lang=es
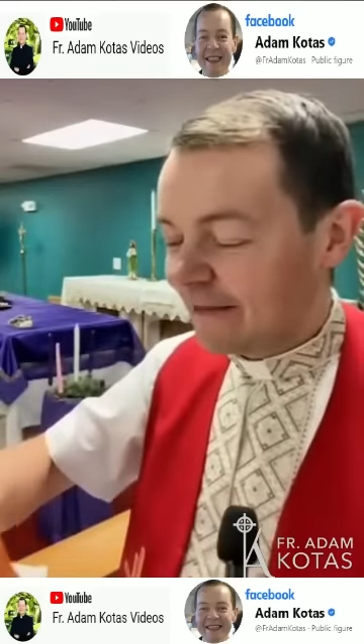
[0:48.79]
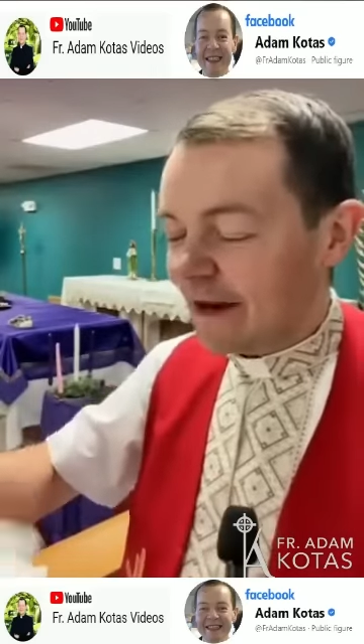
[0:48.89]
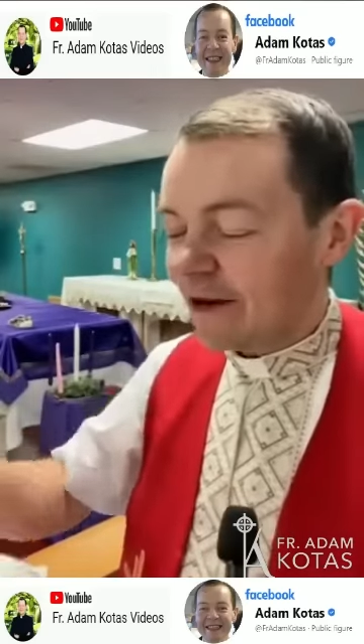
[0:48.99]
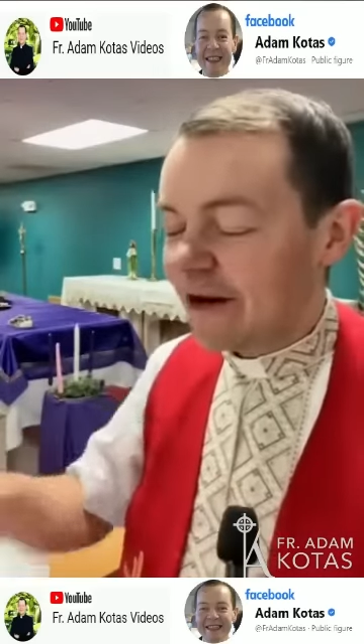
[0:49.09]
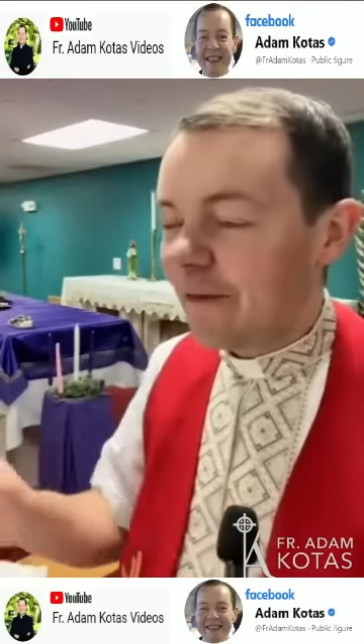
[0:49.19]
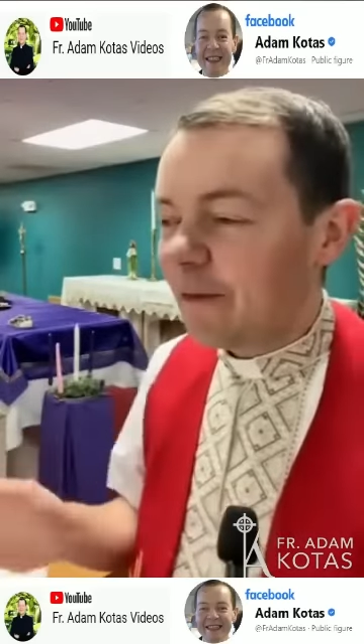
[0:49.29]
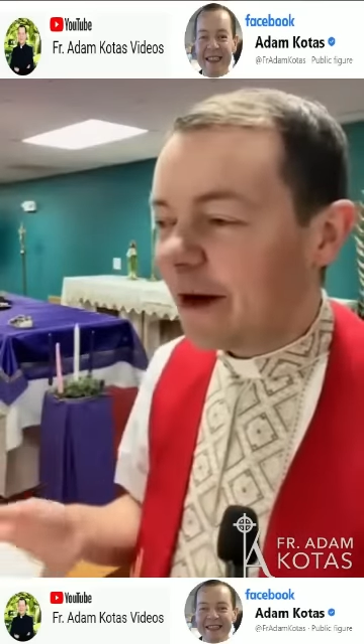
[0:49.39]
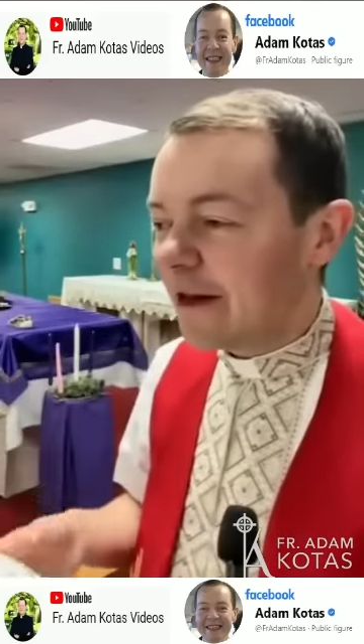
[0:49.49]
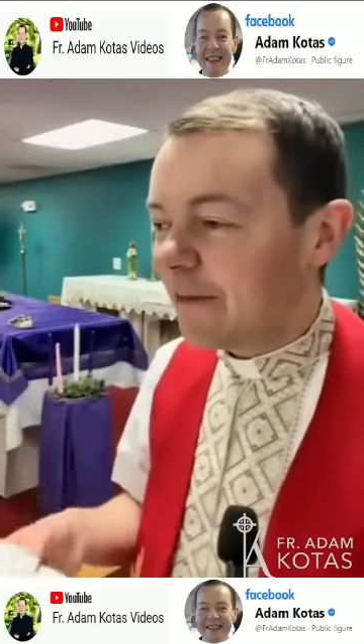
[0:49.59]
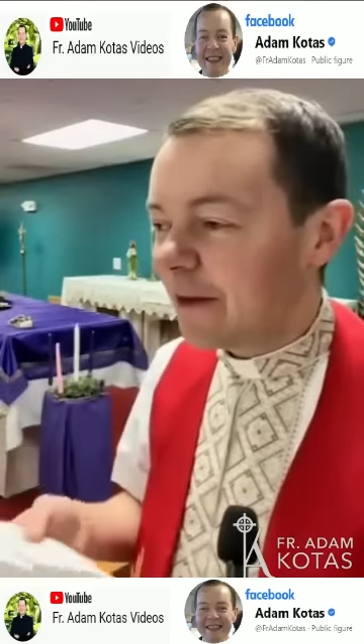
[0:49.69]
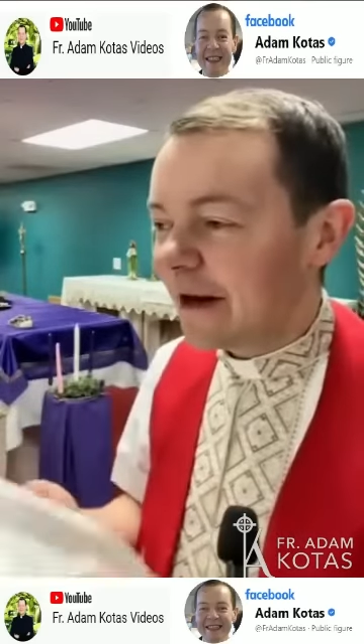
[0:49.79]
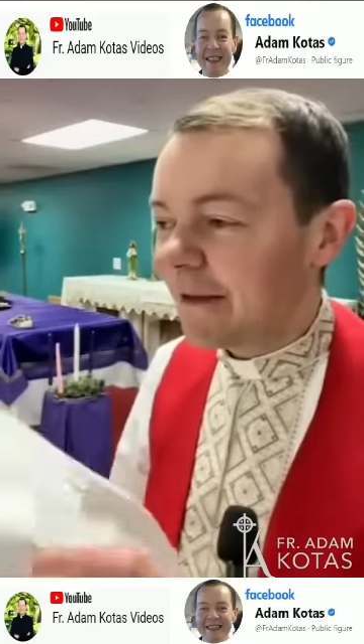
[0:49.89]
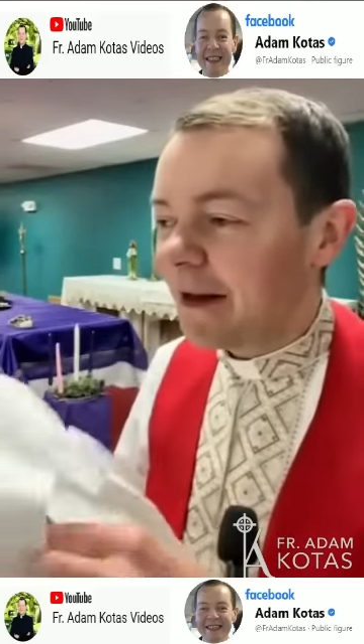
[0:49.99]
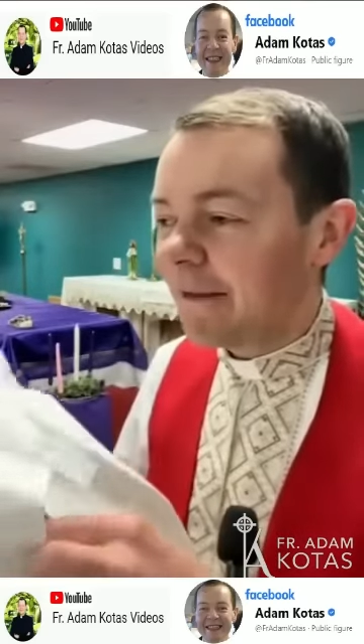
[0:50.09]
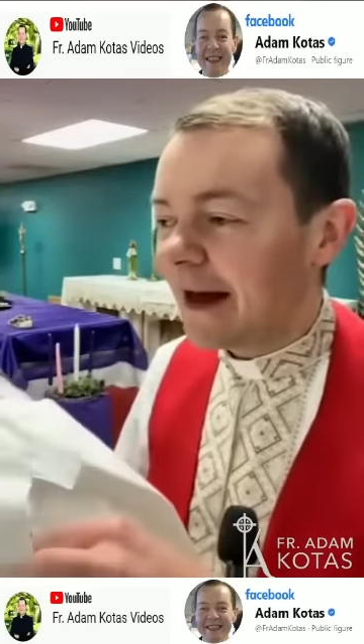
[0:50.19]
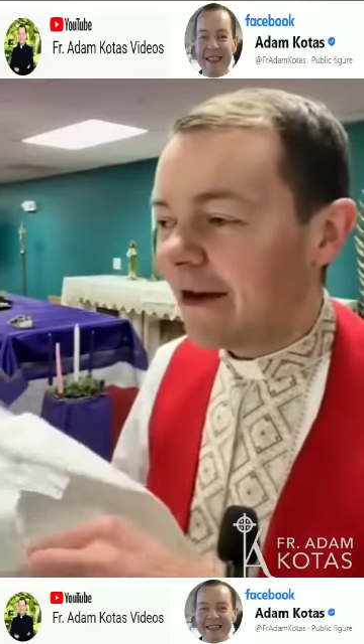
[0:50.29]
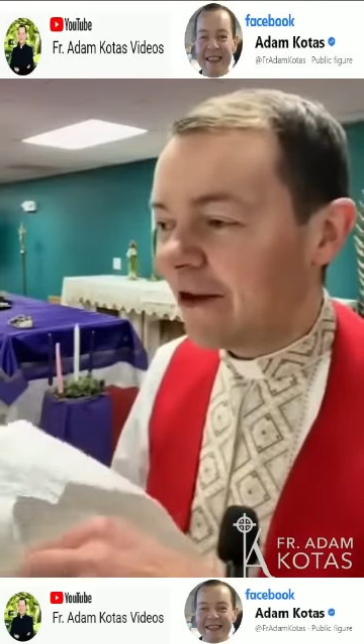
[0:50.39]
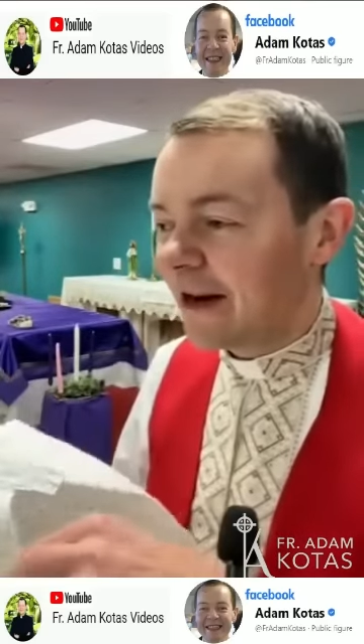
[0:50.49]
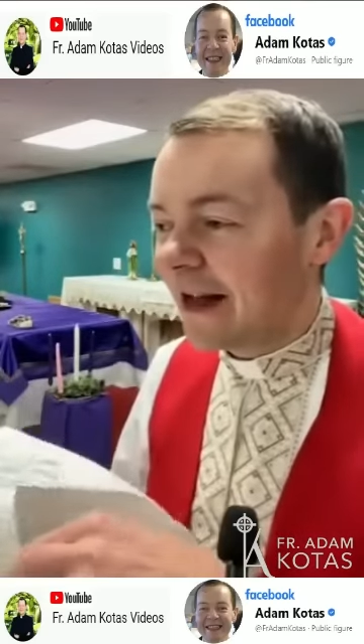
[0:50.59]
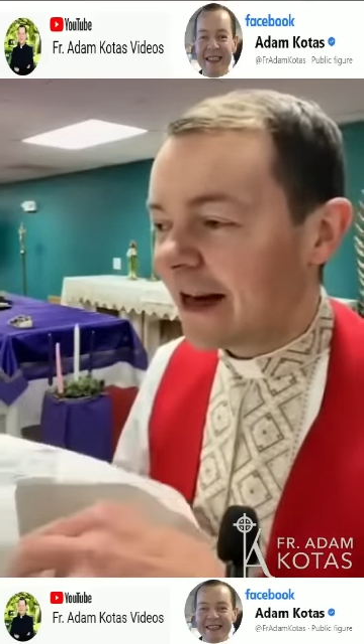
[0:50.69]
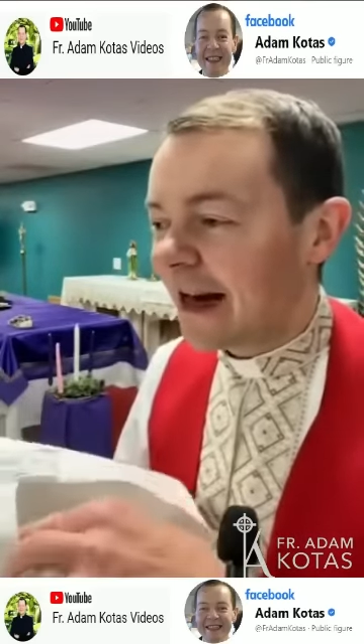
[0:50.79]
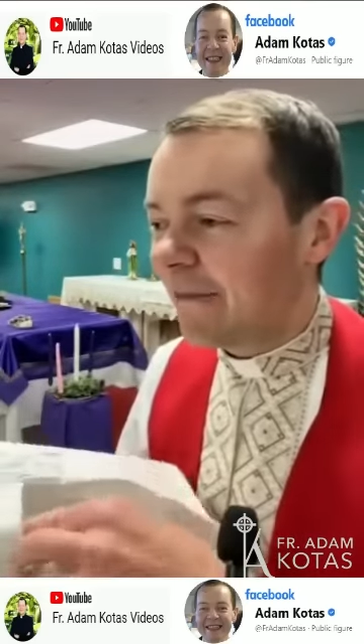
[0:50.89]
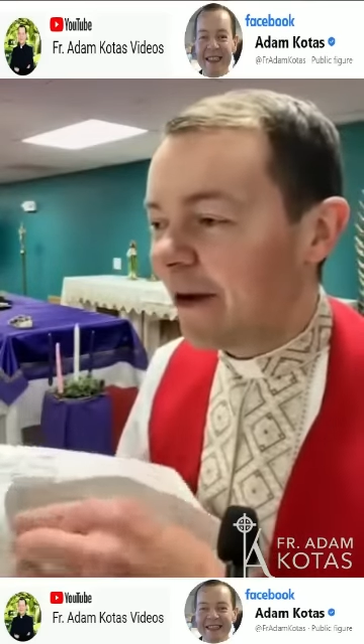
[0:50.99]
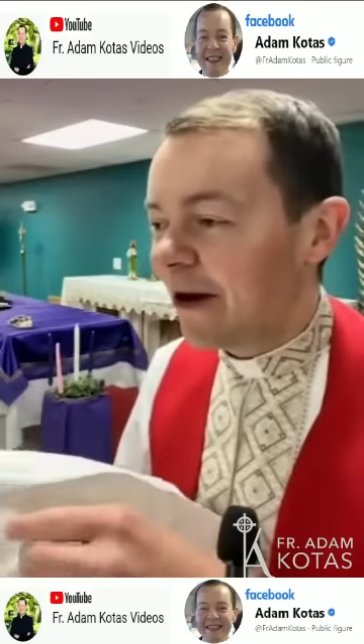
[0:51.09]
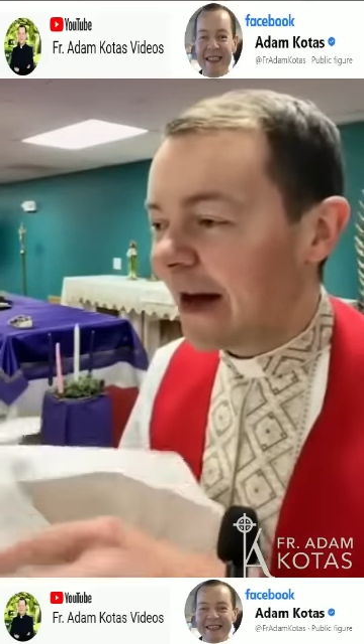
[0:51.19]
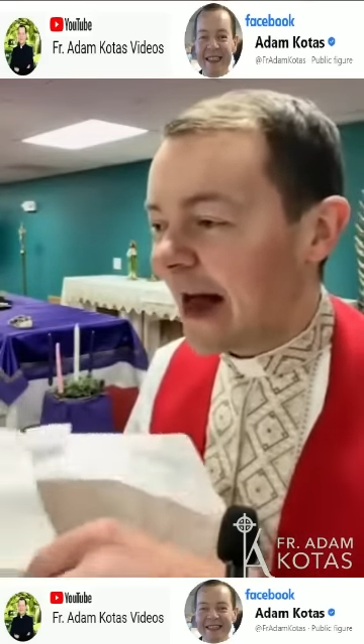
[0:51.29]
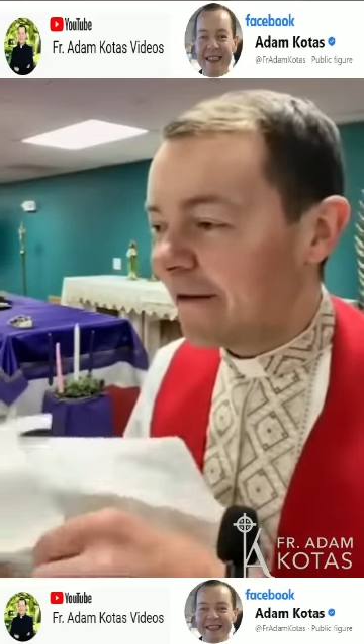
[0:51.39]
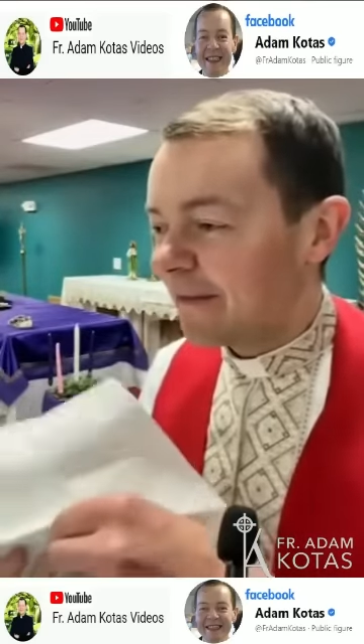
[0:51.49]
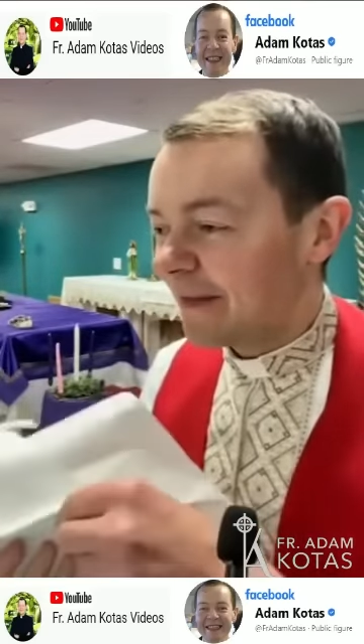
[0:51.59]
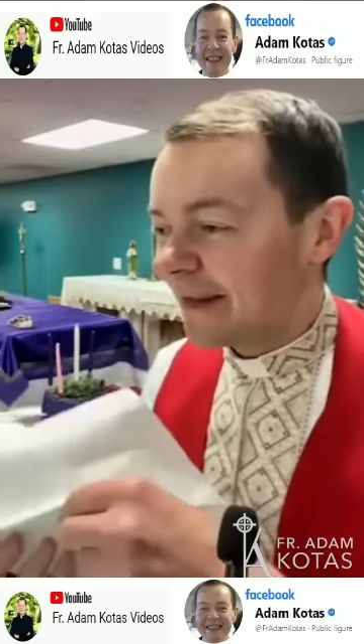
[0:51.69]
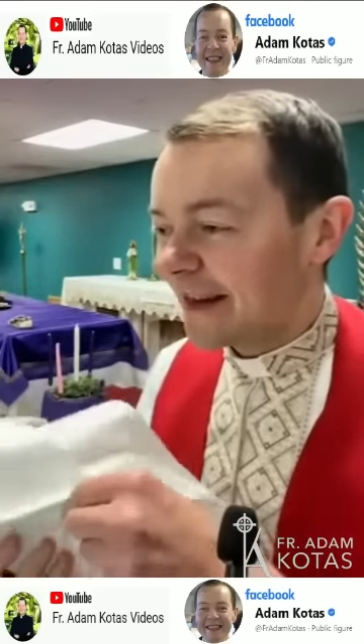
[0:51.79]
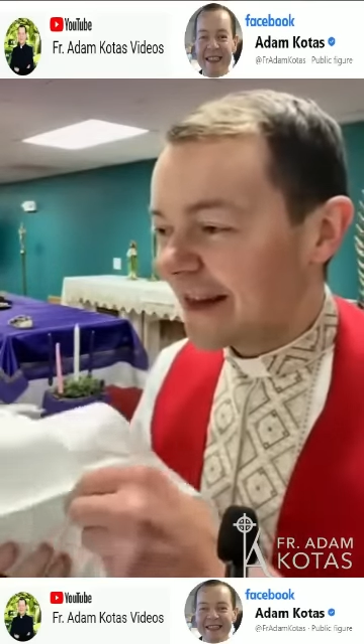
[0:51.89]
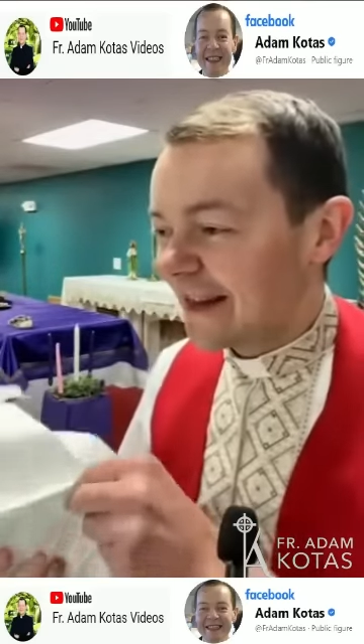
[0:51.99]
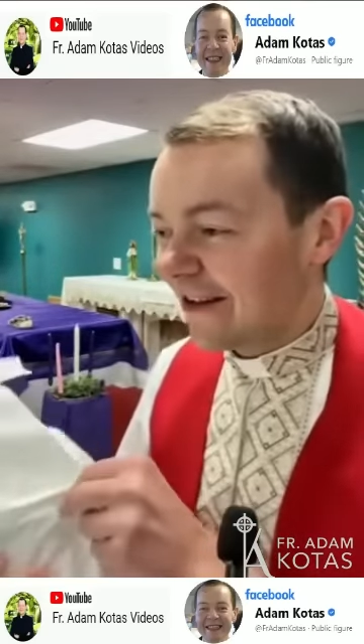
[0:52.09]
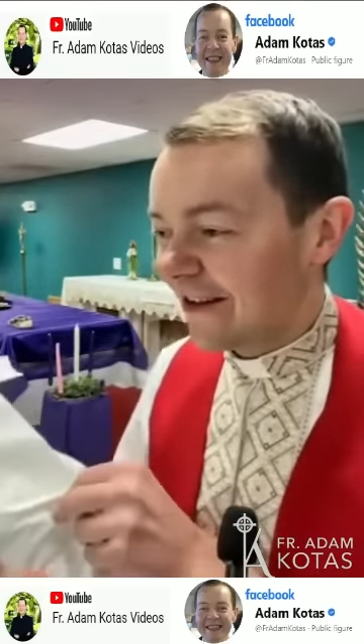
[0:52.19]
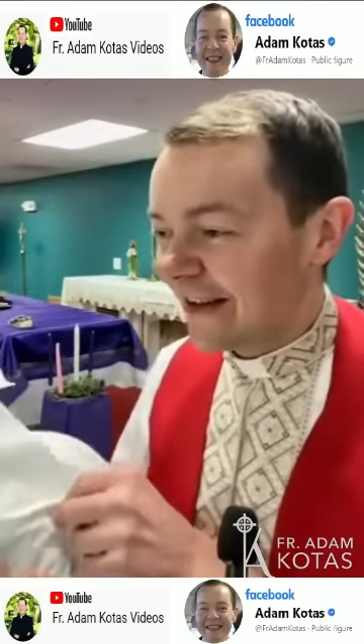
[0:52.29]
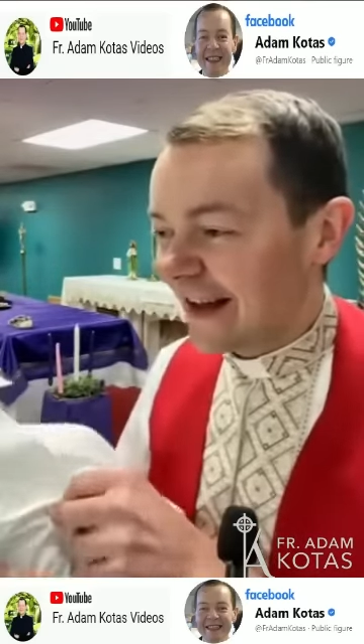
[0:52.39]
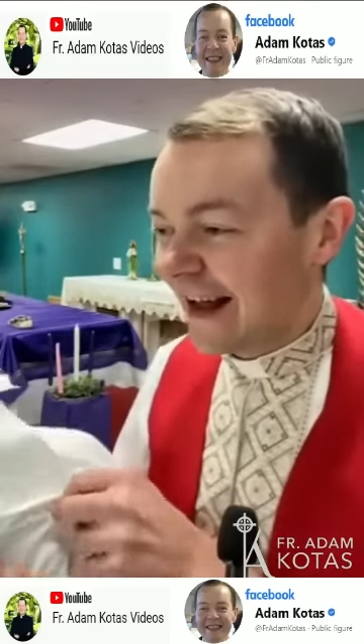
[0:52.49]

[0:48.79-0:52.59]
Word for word: pero no puedo porque me va a oler la boca. No.